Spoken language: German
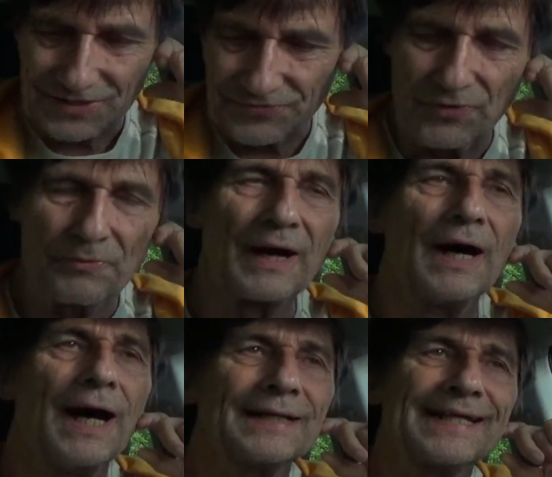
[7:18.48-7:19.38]
dass wir über
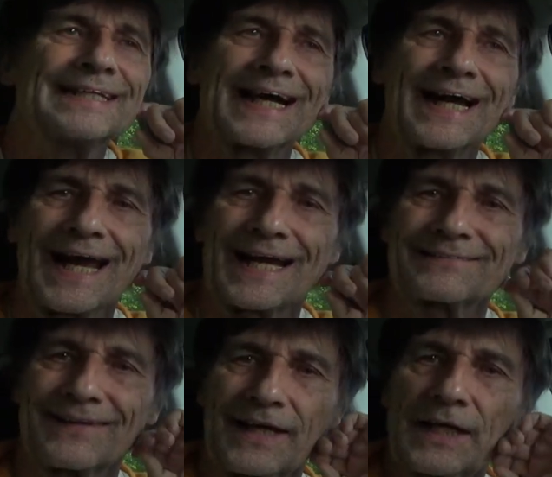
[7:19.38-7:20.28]
den
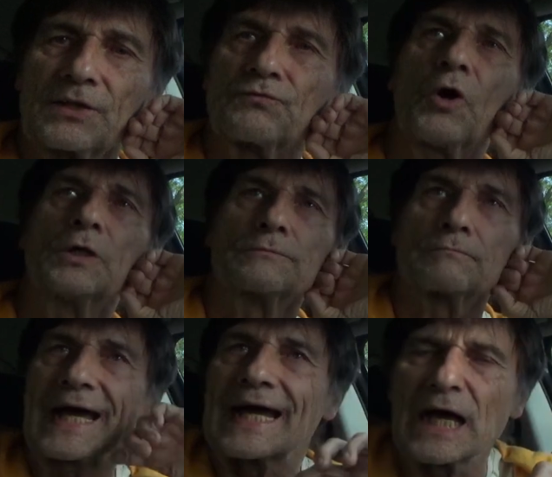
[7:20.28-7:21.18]
Charakter reden wollten,
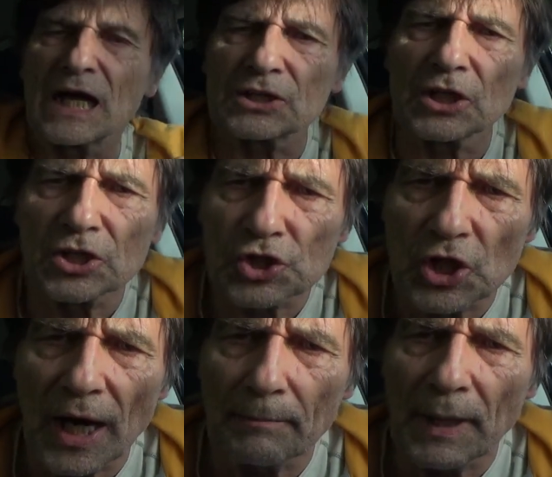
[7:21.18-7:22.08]
der Charakter ist
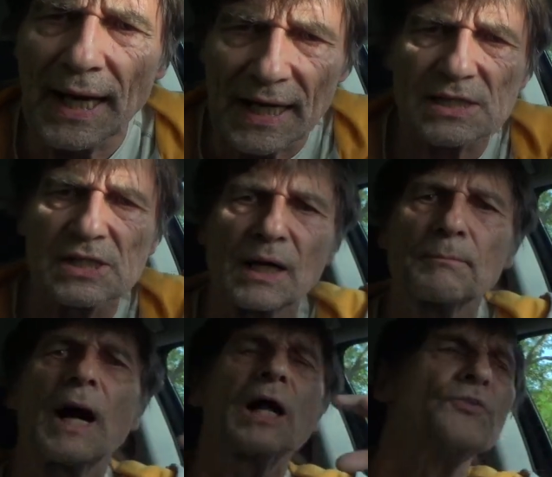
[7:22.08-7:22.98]
scheinbar erst
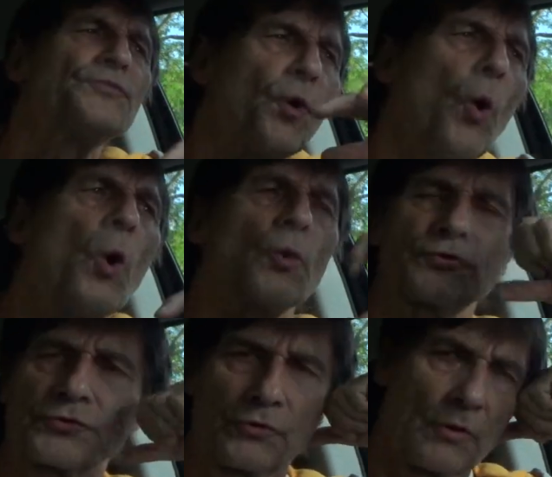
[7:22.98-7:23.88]
einmal
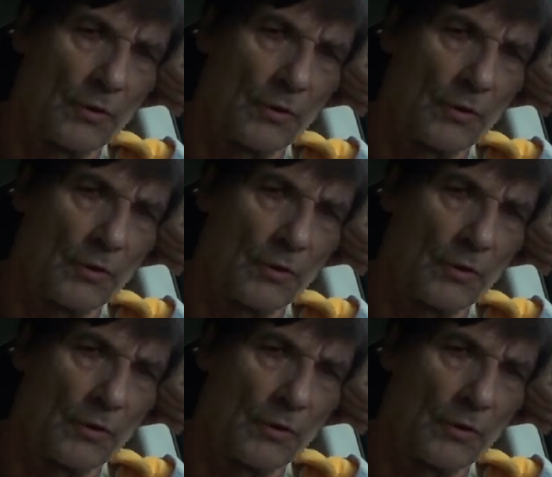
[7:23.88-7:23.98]
dort